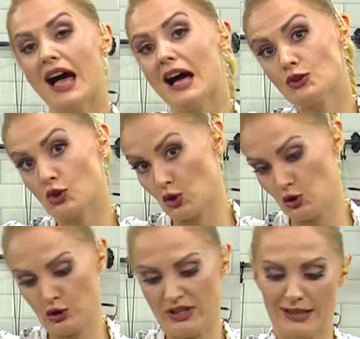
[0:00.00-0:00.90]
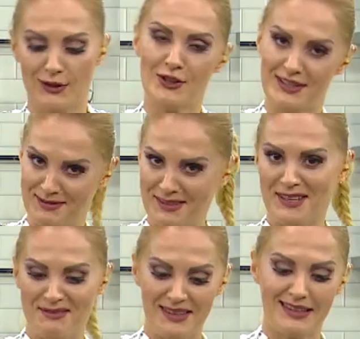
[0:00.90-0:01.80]
daha çok su çekiyor. Şimdi
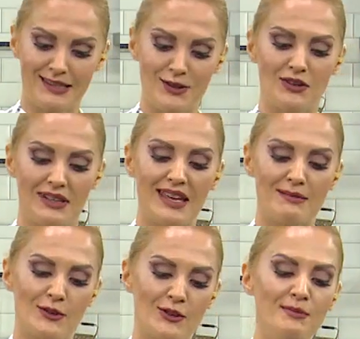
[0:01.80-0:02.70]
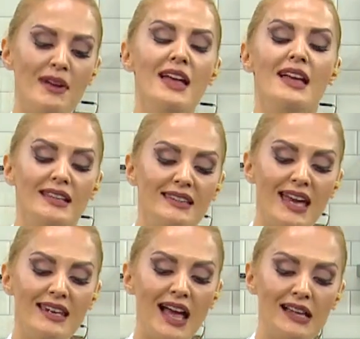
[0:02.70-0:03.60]
tabii ki söyleyemiyorum.
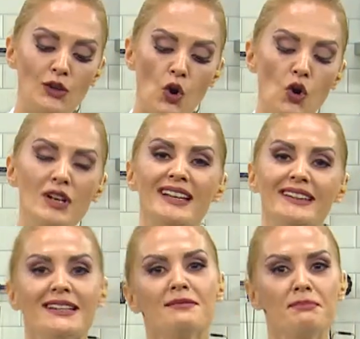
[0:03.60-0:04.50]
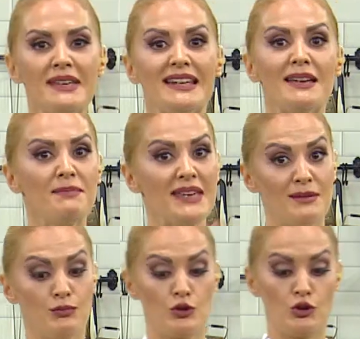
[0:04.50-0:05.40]
Genelde oranı 1'e
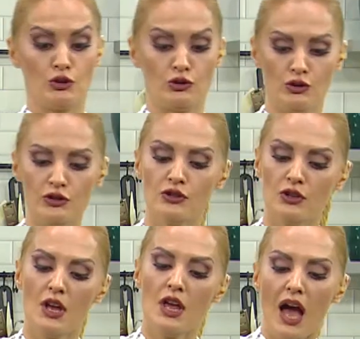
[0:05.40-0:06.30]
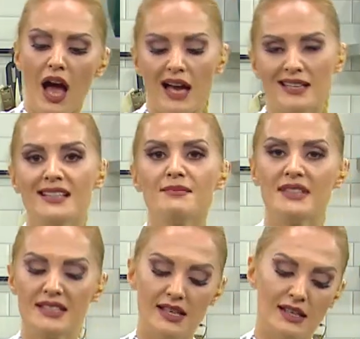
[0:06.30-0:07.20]
1,5'tur.
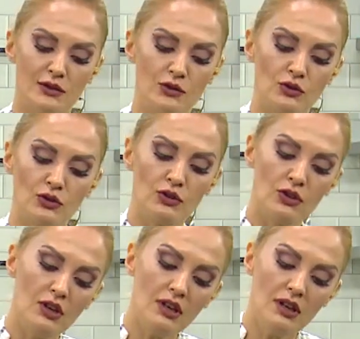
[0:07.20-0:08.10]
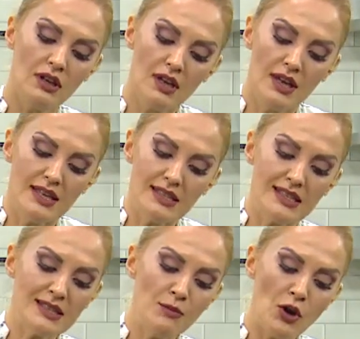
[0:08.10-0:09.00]
Haşlamayacağız çünkü.
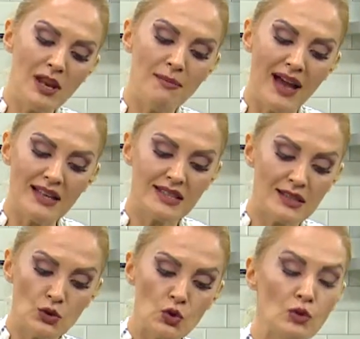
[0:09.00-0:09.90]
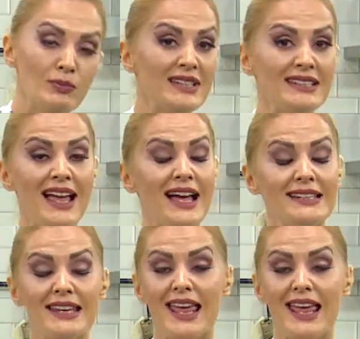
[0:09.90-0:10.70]
Siz böyle bence suyu birden